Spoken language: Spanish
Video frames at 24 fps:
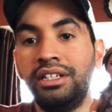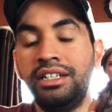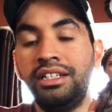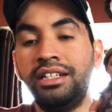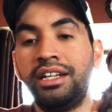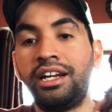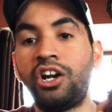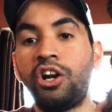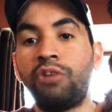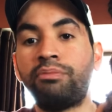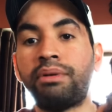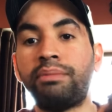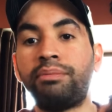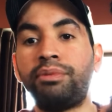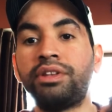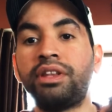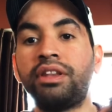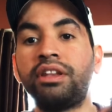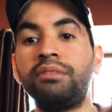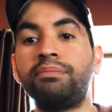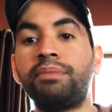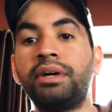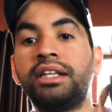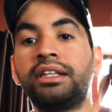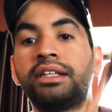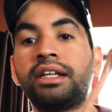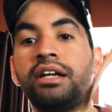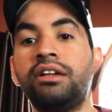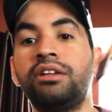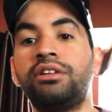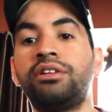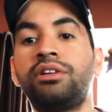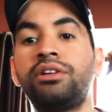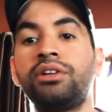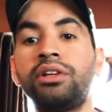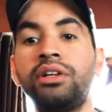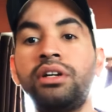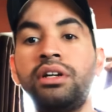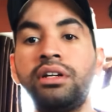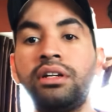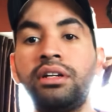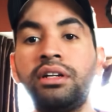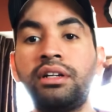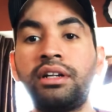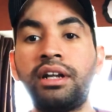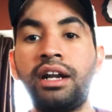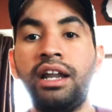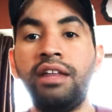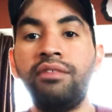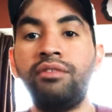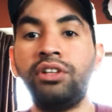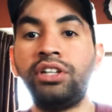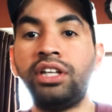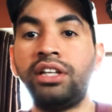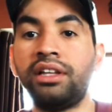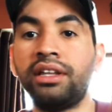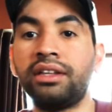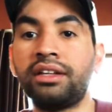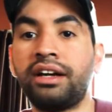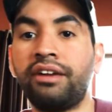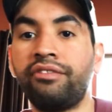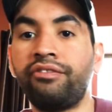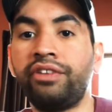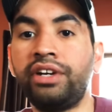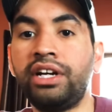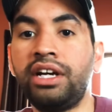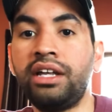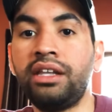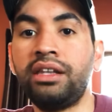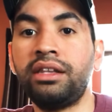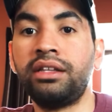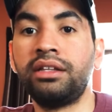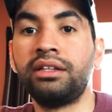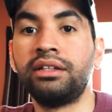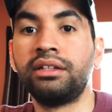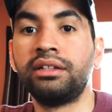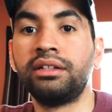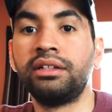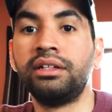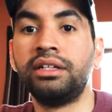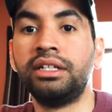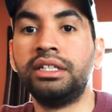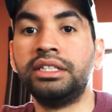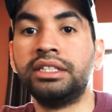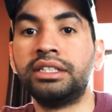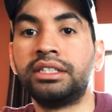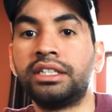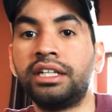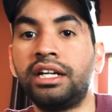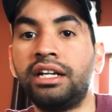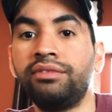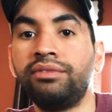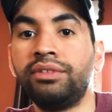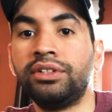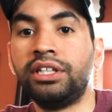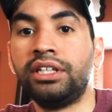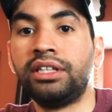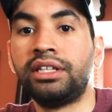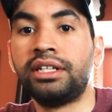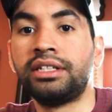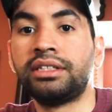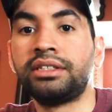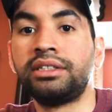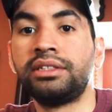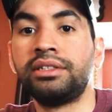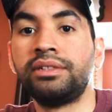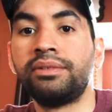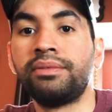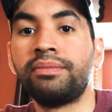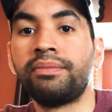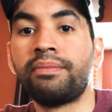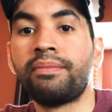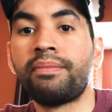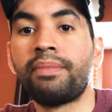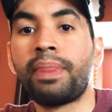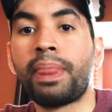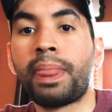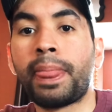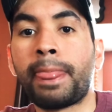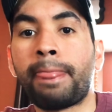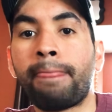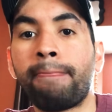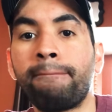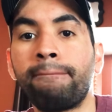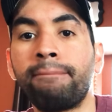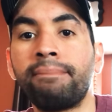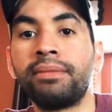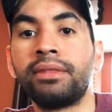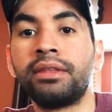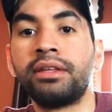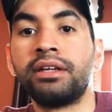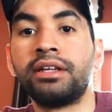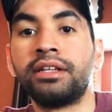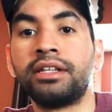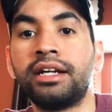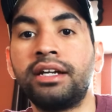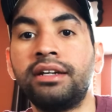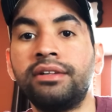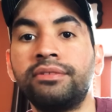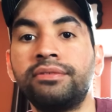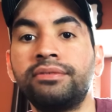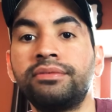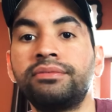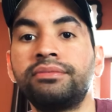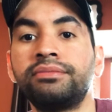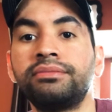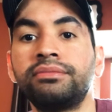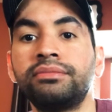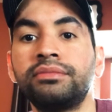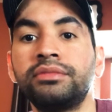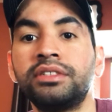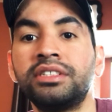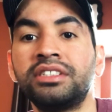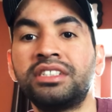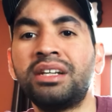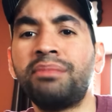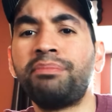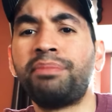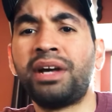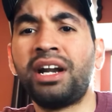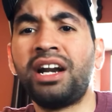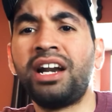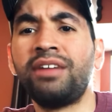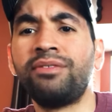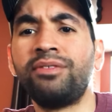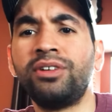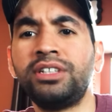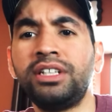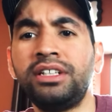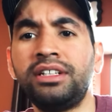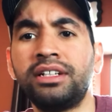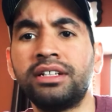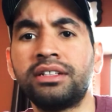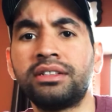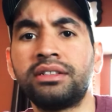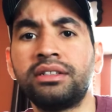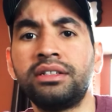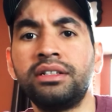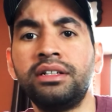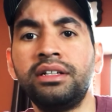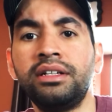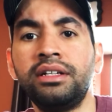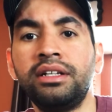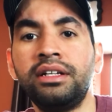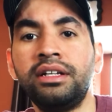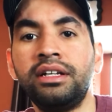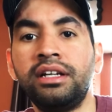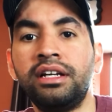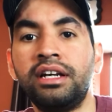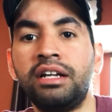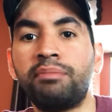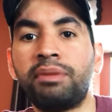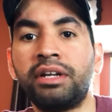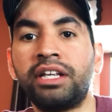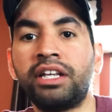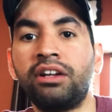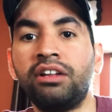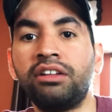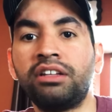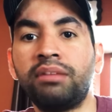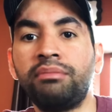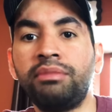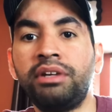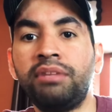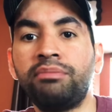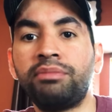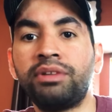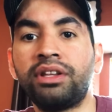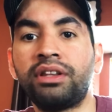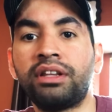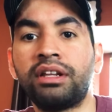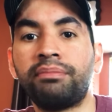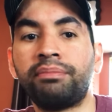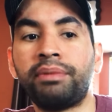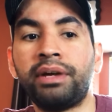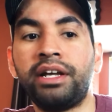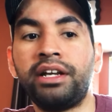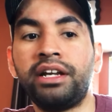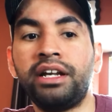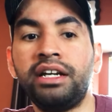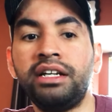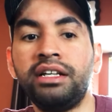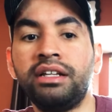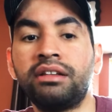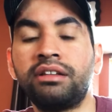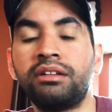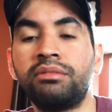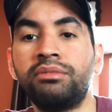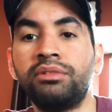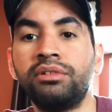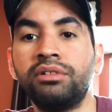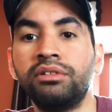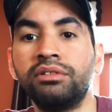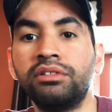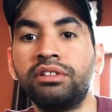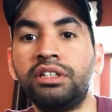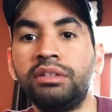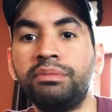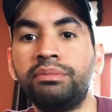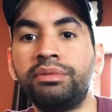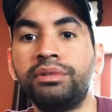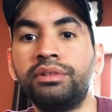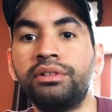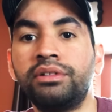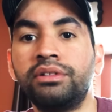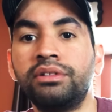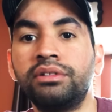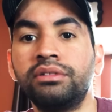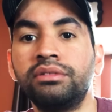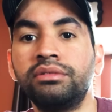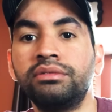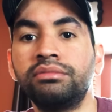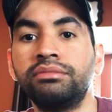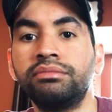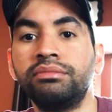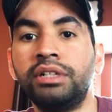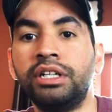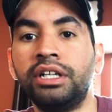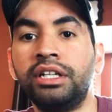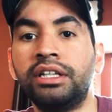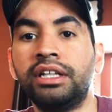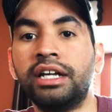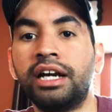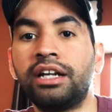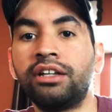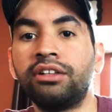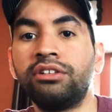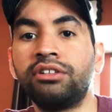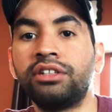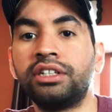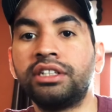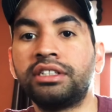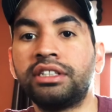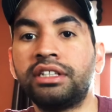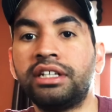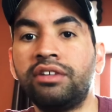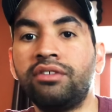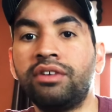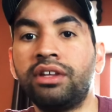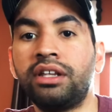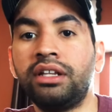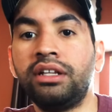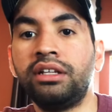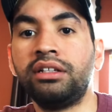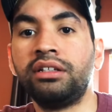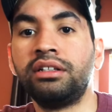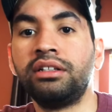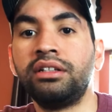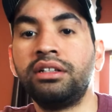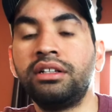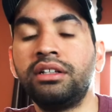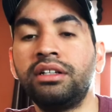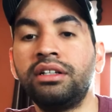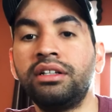Y de ropa, pues es el pantalón, trae las botitas cafés. Ahí están las botitas. ¿Qué tal? Están para las botitas. El pantalón también, pues está padre. Ahí es como tipo militar, yo que sé, algo así.